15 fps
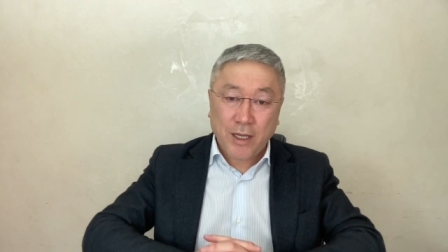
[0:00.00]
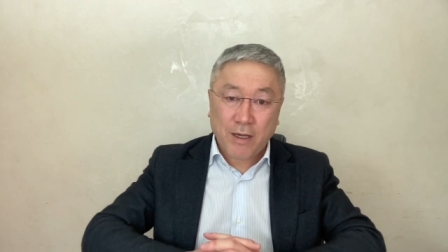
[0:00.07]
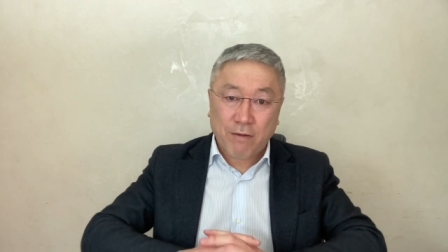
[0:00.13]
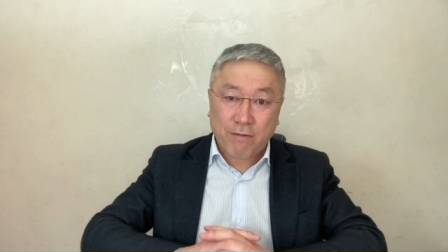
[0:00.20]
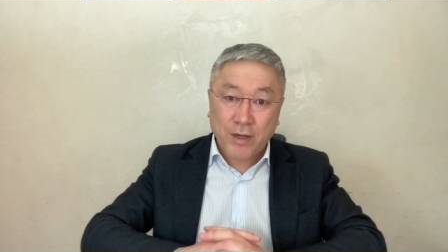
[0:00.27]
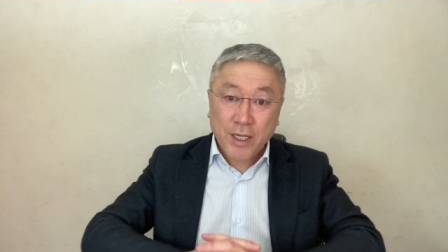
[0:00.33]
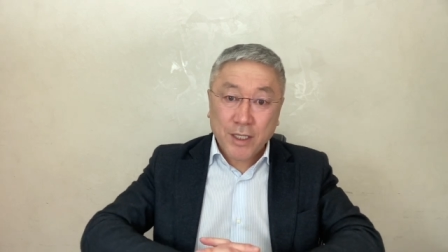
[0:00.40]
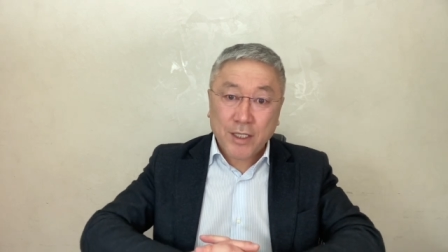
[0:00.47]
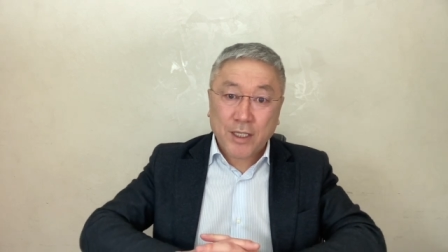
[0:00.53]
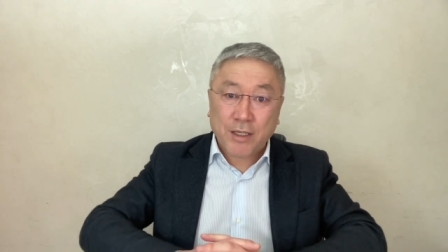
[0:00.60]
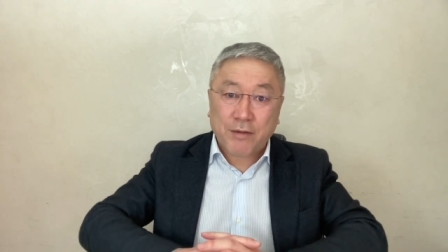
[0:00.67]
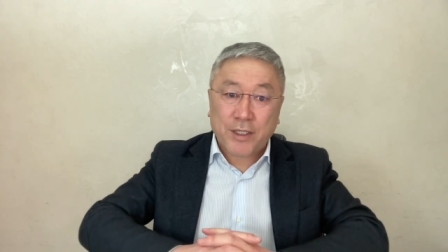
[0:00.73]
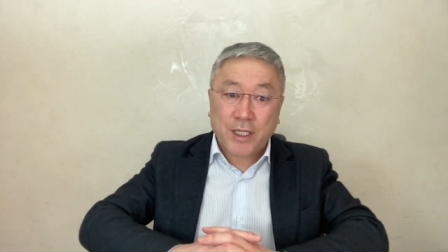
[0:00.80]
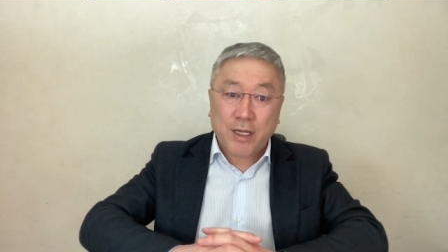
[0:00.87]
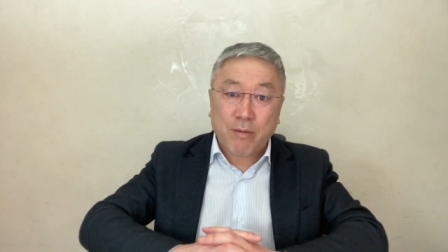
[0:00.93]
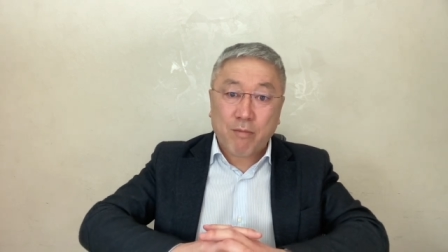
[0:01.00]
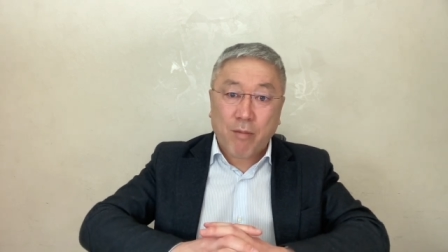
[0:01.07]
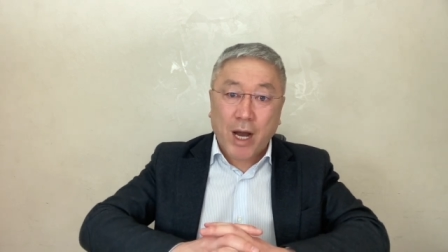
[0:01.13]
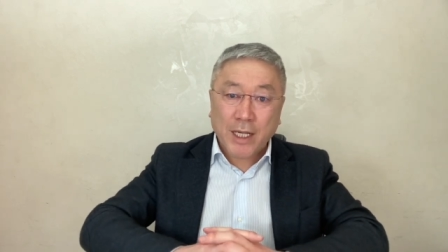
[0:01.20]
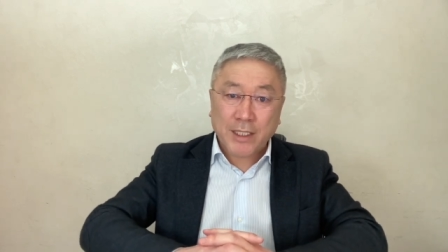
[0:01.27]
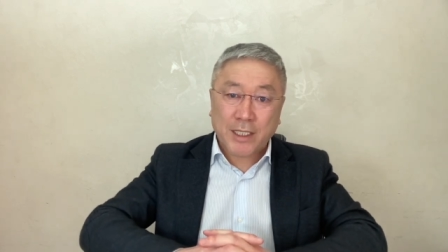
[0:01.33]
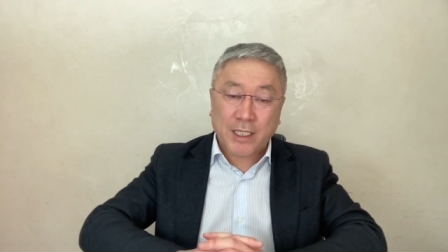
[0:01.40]
выйти все
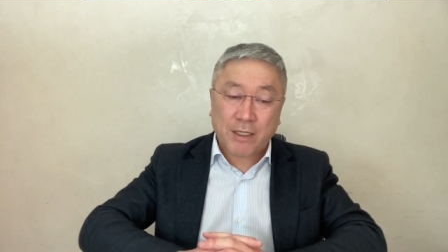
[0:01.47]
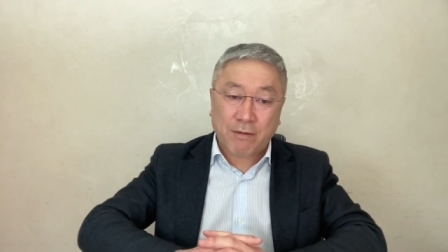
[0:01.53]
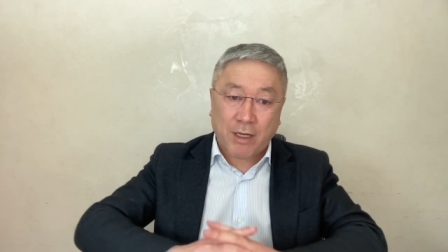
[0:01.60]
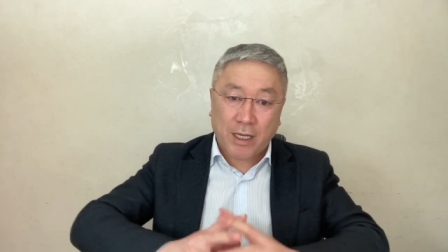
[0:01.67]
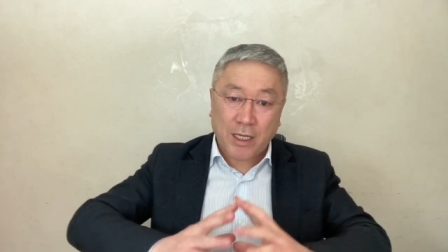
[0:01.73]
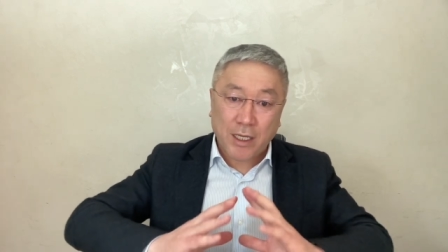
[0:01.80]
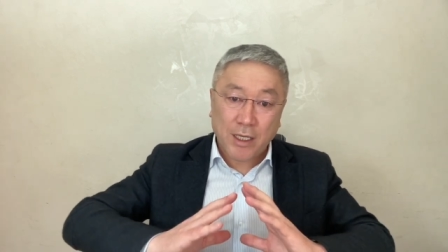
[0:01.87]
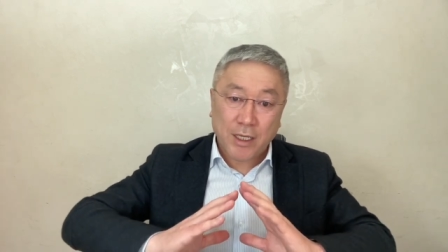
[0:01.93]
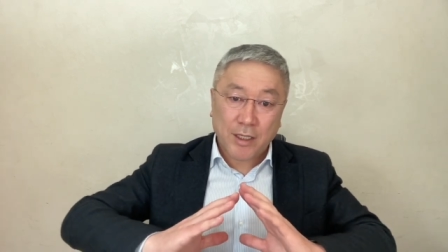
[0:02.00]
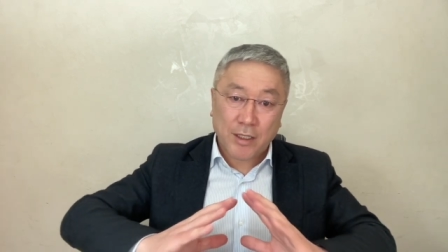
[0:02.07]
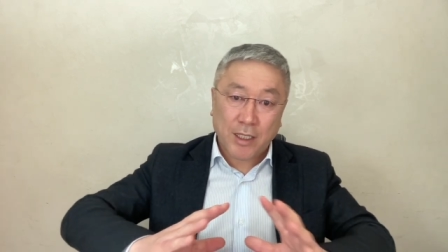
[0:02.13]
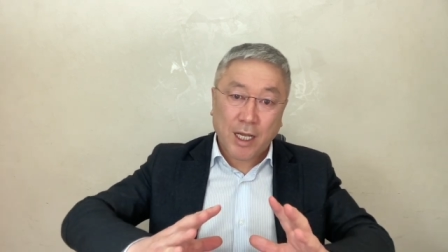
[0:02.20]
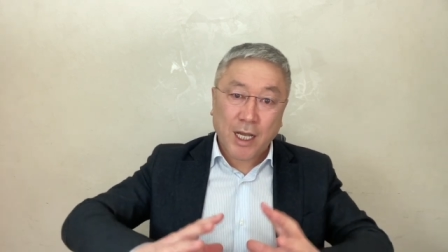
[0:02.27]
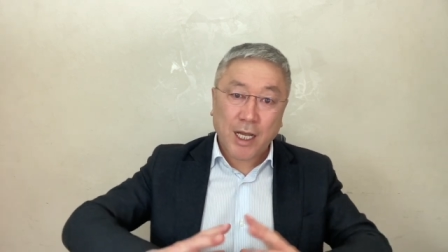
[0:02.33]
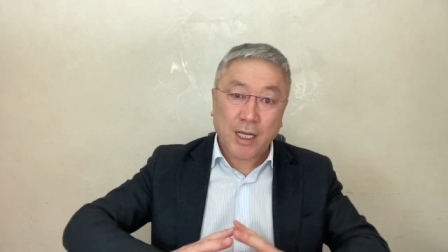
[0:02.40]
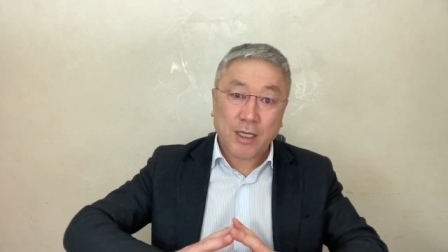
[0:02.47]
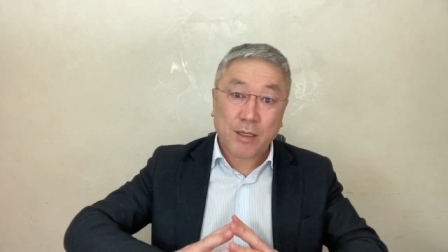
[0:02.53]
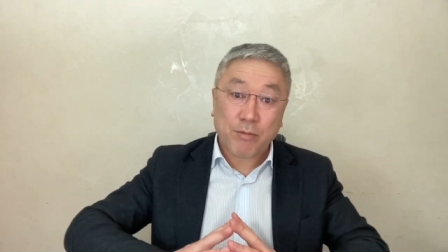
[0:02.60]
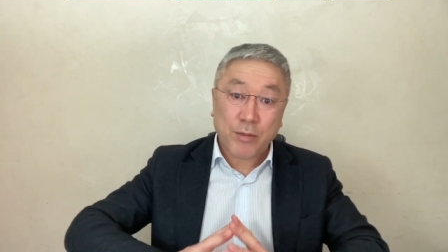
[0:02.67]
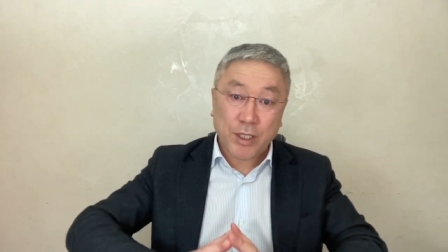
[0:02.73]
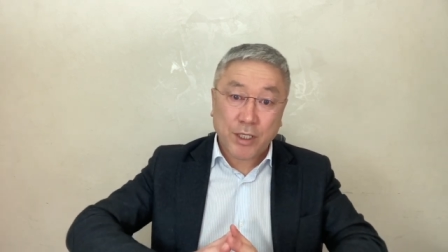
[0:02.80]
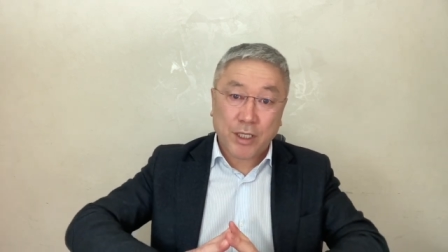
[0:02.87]
массово на
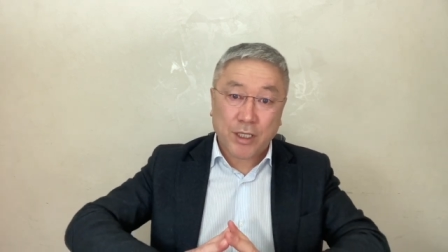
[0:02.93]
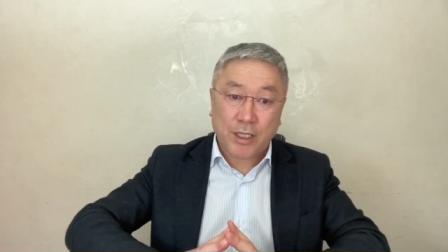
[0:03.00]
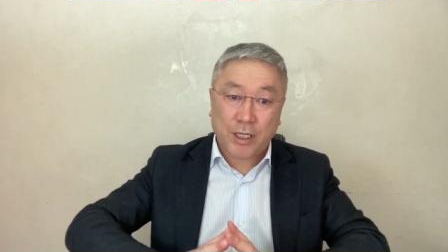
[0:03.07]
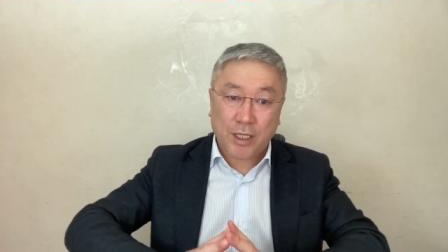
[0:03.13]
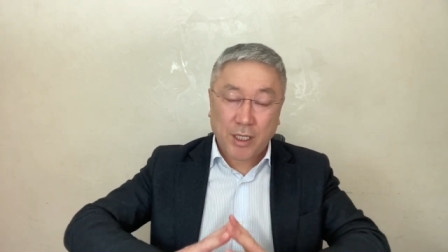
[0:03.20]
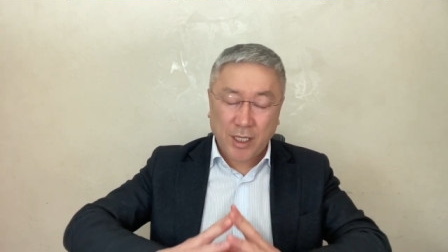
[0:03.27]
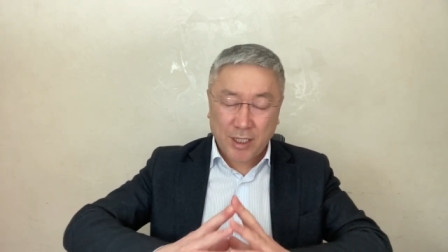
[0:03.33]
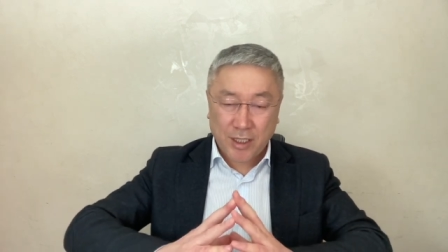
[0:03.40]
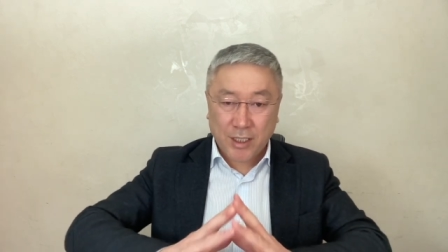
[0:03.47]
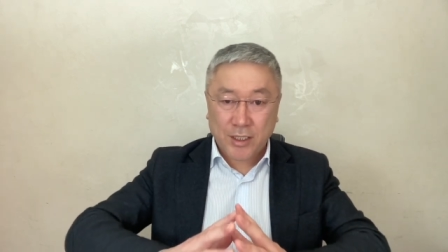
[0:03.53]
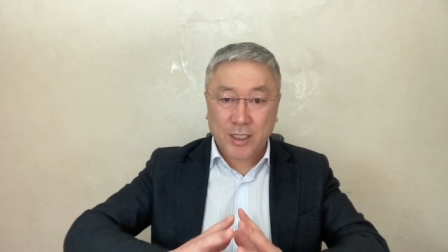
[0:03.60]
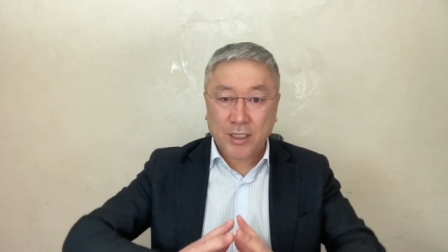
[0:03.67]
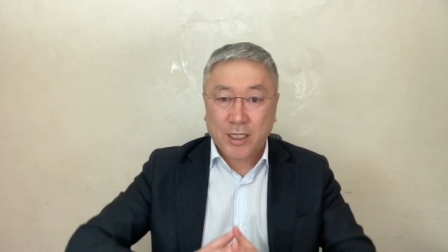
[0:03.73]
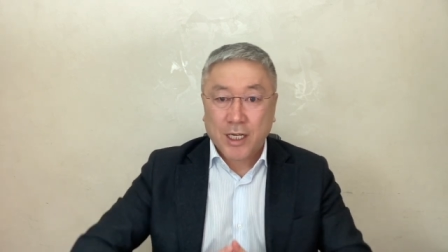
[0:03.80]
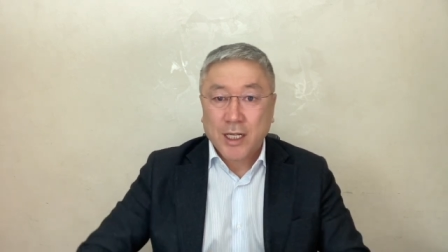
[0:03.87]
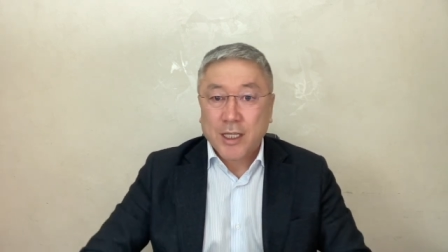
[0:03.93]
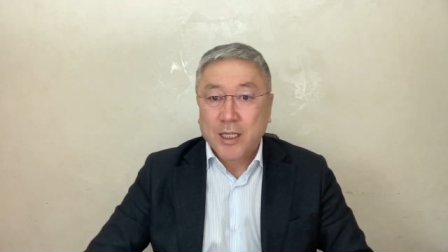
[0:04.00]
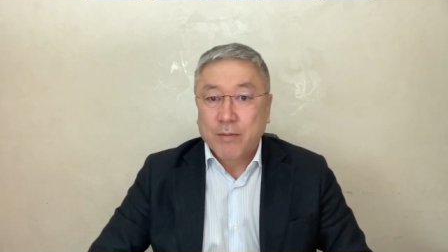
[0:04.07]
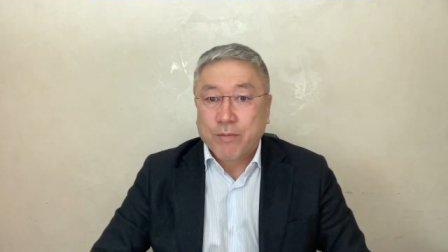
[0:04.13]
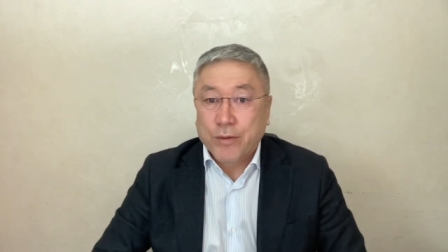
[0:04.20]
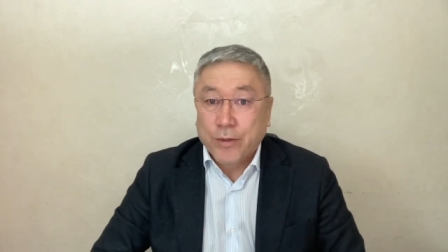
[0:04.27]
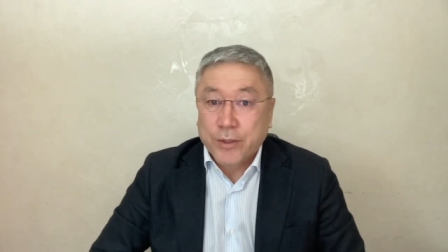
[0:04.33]
митинги, на
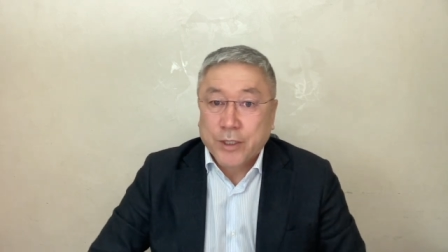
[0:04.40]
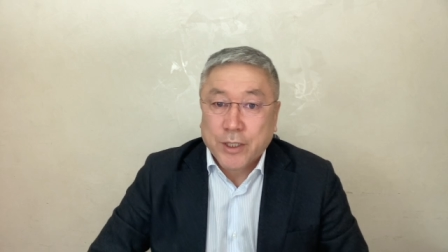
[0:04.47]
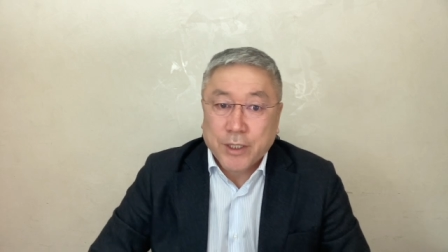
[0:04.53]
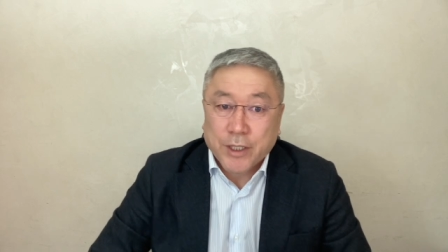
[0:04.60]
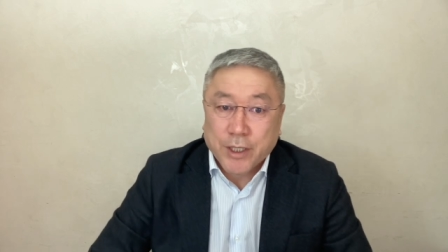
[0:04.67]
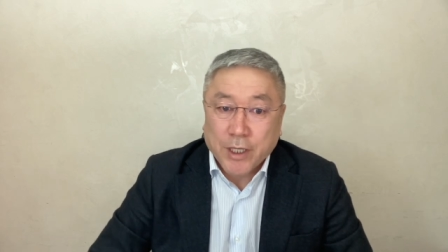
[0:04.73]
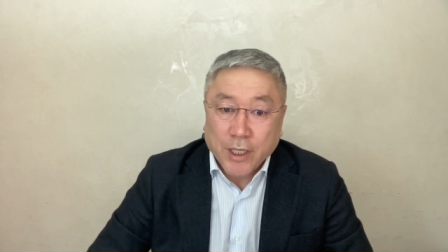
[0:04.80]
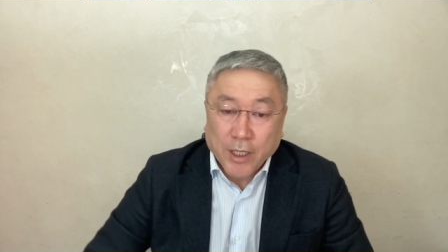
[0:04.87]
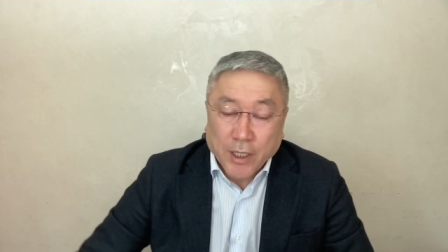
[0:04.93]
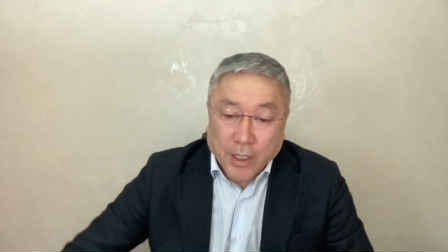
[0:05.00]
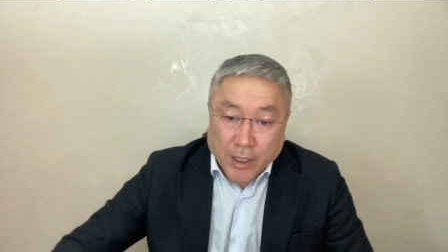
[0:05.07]
центральные площади